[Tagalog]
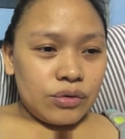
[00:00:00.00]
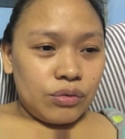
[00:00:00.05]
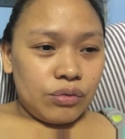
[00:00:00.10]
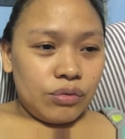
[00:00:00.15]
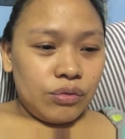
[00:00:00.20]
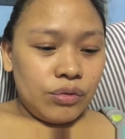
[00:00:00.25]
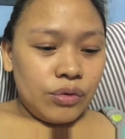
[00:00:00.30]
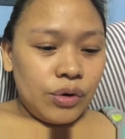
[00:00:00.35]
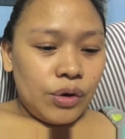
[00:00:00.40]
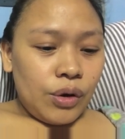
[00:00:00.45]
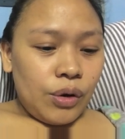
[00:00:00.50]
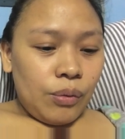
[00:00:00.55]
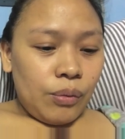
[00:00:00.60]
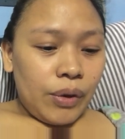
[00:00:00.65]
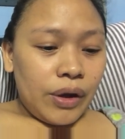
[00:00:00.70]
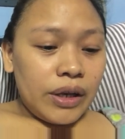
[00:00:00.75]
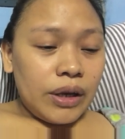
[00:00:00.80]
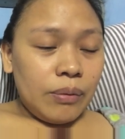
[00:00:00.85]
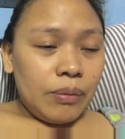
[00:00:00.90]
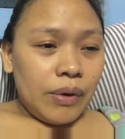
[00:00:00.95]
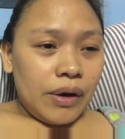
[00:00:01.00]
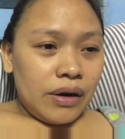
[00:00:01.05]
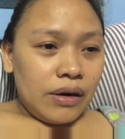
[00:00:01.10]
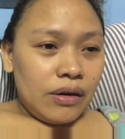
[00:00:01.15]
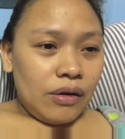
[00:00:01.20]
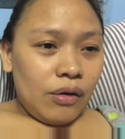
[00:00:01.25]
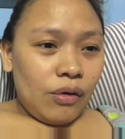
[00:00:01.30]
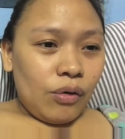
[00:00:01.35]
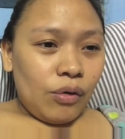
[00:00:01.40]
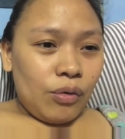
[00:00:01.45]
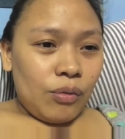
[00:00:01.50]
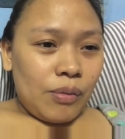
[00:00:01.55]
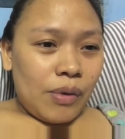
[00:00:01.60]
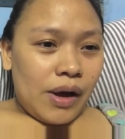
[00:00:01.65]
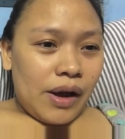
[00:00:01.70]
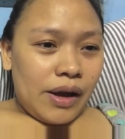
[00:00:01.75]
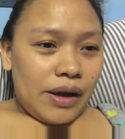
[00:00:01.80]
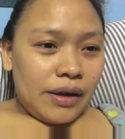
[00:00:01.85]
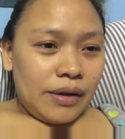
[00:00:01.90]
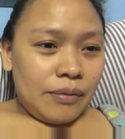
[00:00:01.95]
So, pwede pa rin akong
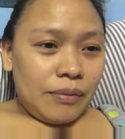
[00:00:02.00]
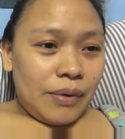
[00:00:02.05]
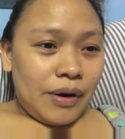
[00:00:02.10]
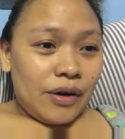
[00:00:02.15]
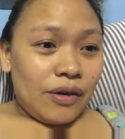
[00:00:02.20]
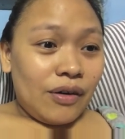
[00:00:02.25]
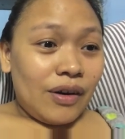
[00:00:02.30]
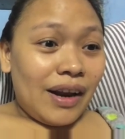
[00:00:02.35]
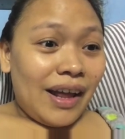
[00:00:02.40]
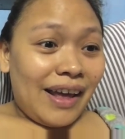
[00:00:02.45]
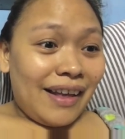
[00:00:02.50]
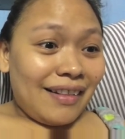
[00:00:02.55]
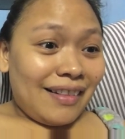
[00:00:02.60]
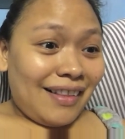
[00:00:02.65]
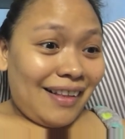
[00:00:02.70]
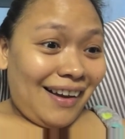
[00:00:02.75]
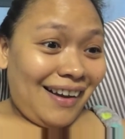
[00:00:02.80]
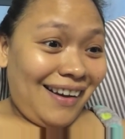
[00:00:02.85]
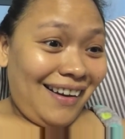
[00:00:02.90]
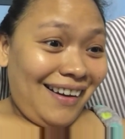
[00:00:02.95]
kumain. Pero light lang.